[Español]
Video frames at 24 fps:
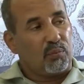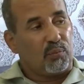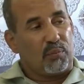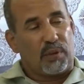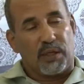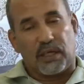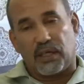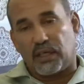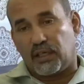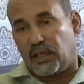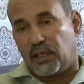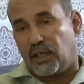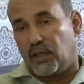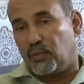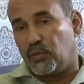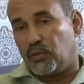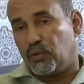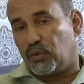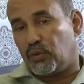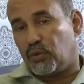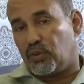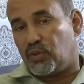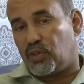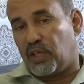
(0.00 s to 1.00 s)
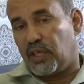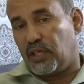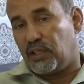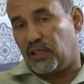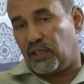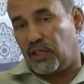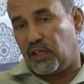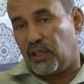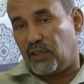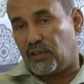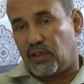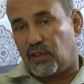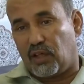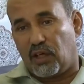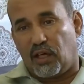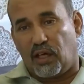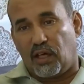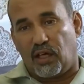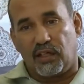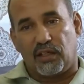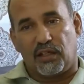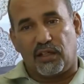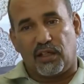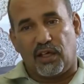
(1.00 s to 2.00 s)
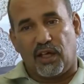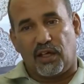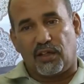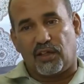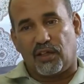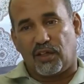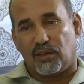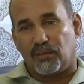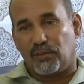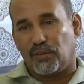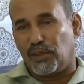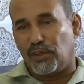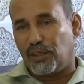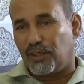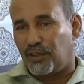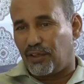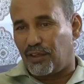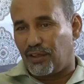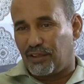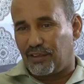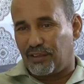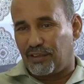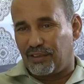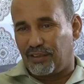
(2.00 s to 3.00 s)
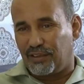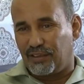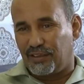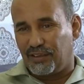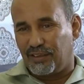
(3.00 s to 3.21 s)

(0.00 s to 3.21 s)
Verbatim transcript: para que el mundo se interesa hay que hacer violencia.